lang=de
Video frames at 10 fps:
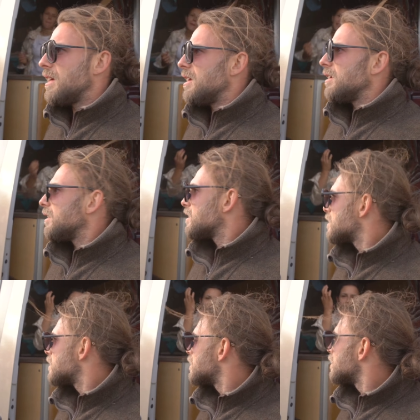Beste
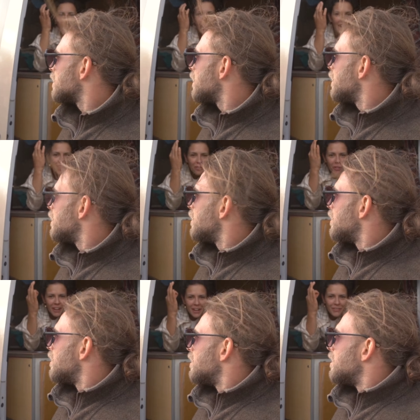
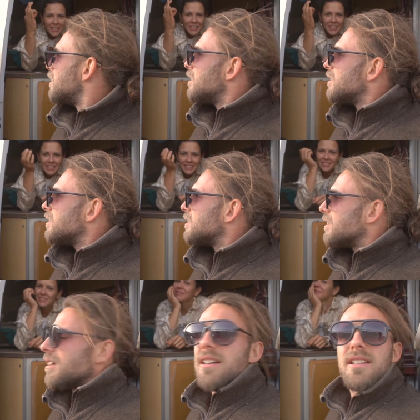Entscheidung ever!
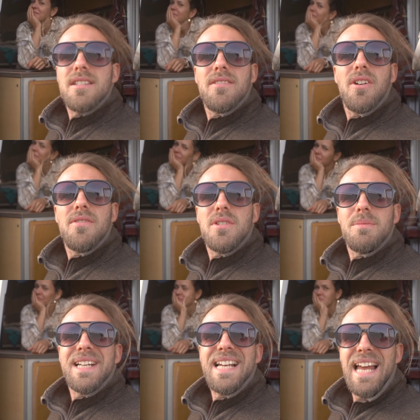Ja, jetzt sind wir auf so
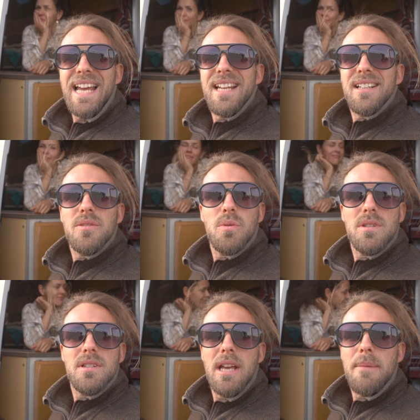einem kleinen,
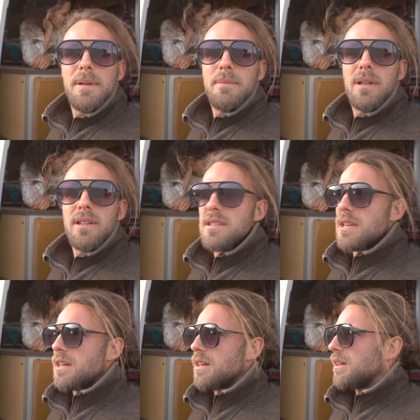süßen Campingplatz,
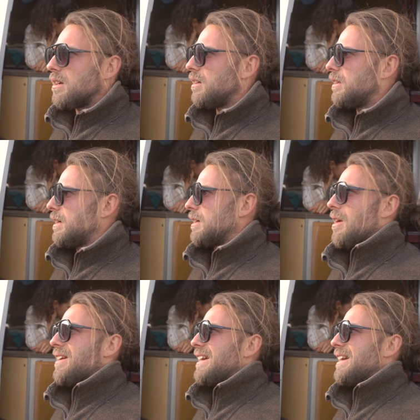äh, der gar